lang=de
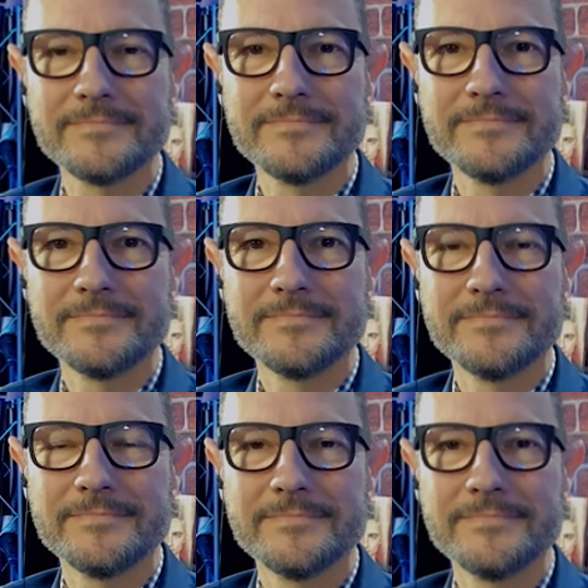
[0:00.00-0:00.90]
ein, toller
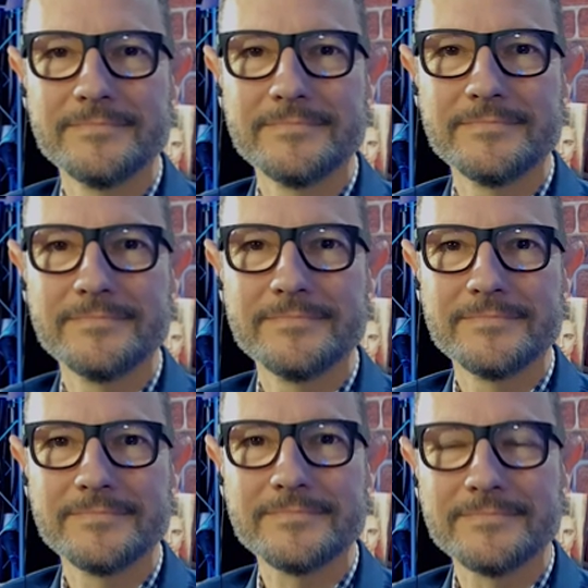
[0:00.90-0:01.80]
Icebreaker.
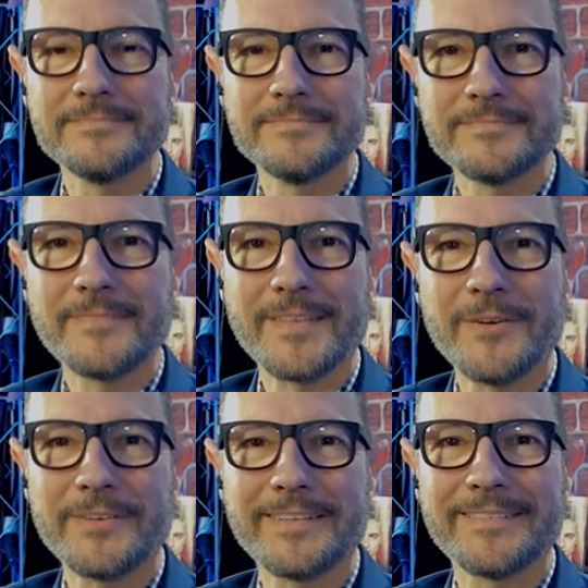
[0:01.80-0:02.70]
Mhm.
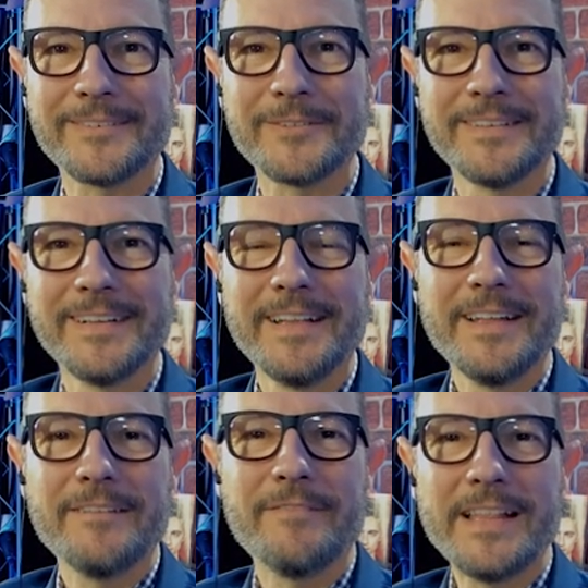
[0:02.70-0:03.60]
Okay, gut.
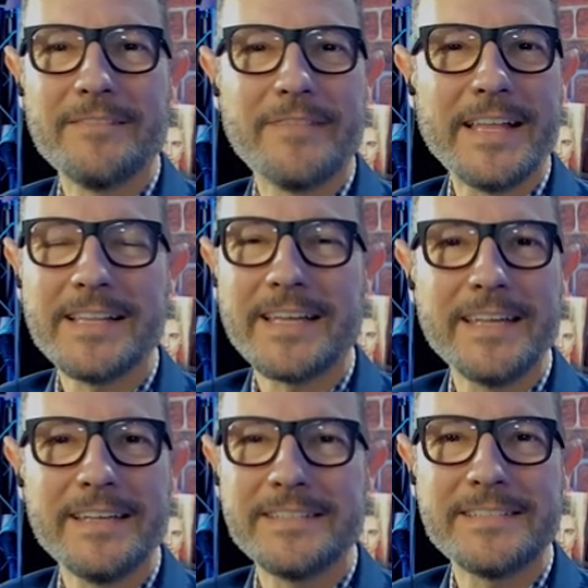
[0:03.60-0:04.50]
Wel
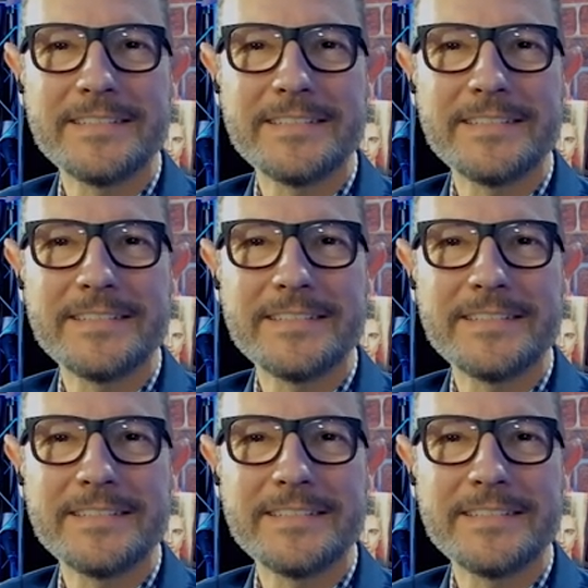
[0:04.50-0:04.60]
welche